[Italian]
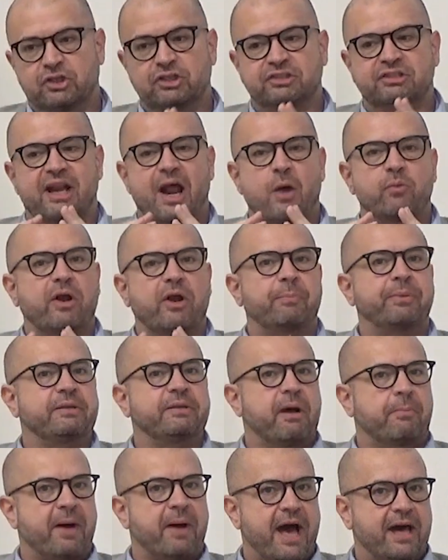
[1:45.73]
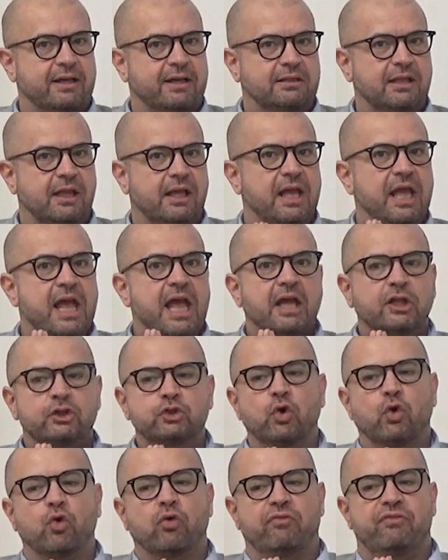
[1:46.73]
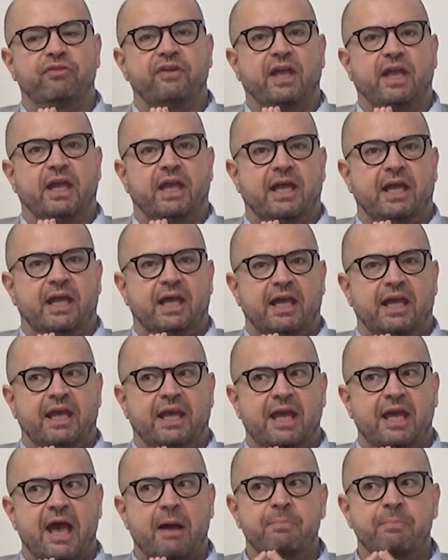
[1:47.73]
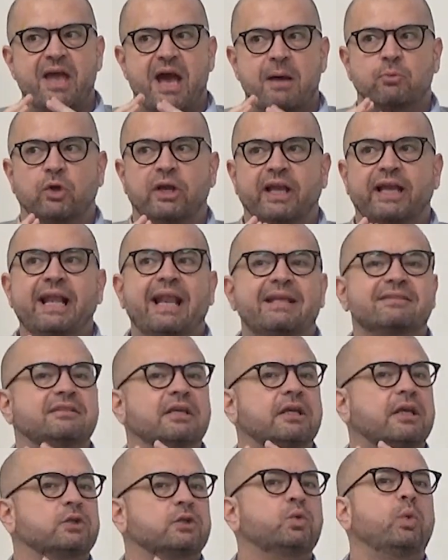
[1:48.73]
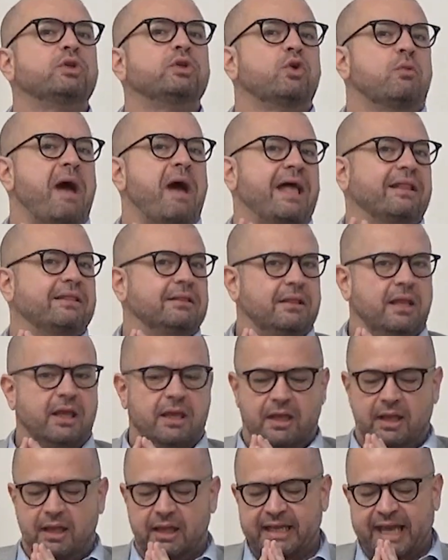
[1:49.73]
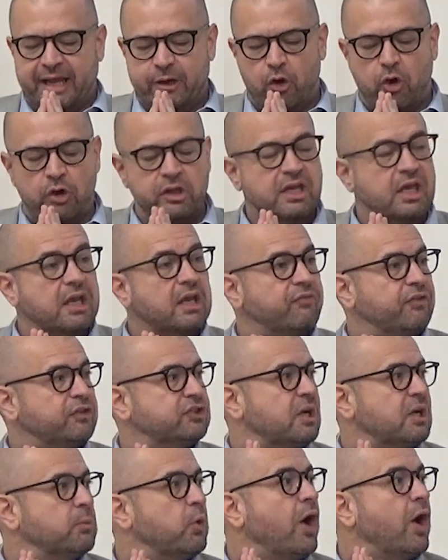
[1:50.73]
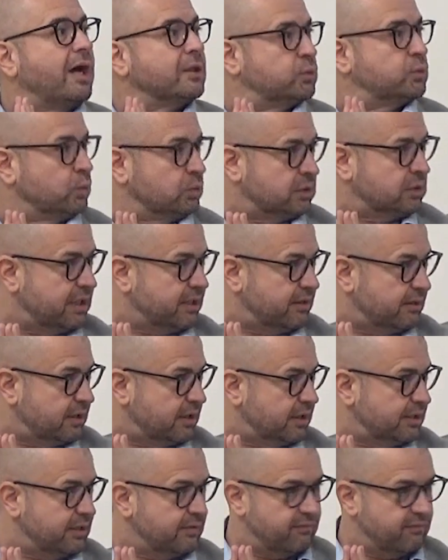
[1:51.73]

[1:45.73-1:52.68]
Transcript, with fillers: Ci sarà una prima parte dove eh, abbiamo le classiche due domande canoniche che facciamo a tutti gli, gli